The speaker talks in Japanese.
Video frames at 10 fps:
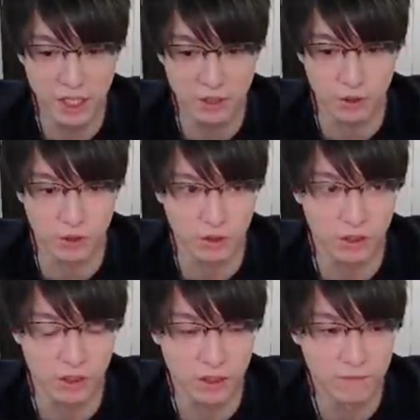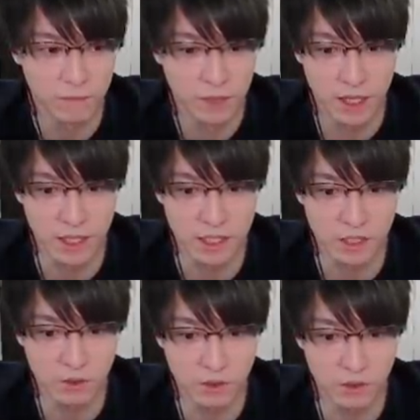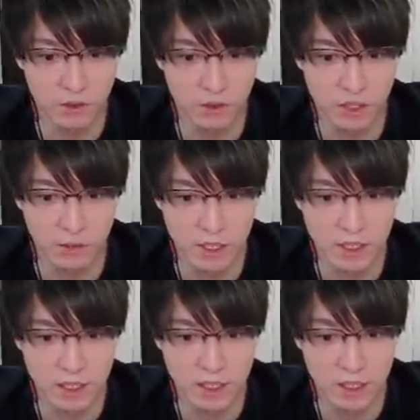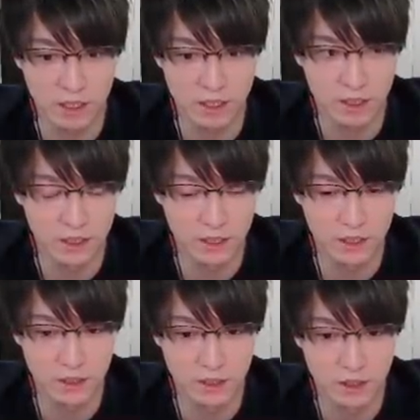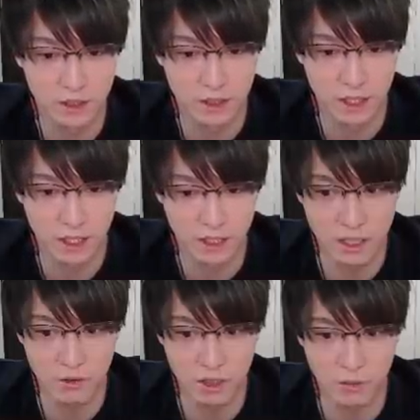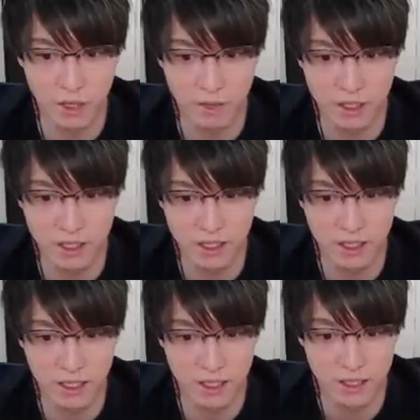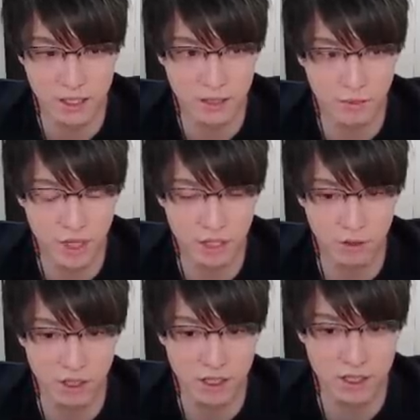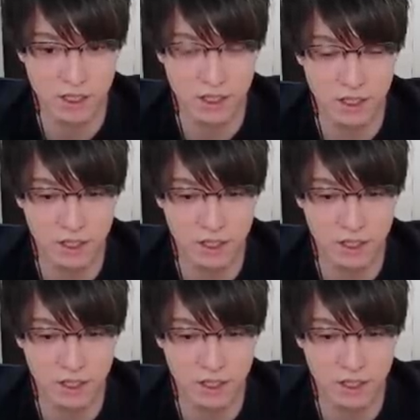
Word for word: のごとく、えー、自動操縦にします。勝手に撃ってもらいます。バイトです。